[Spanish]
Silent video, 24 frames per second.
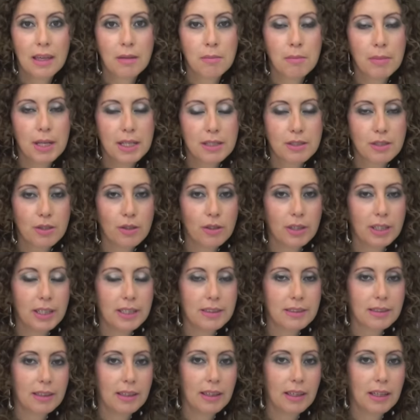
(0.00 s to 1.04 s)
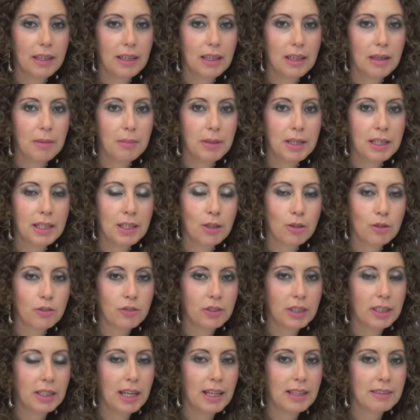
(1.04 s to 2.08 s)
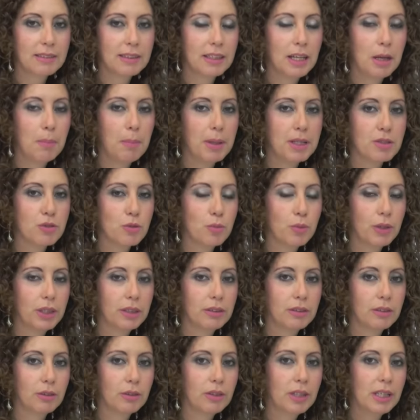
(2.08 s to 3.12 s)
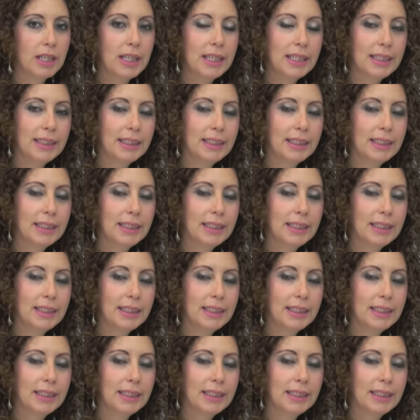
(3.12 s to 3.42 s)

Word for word: e inversiones que vienen consignadas en el presupuesto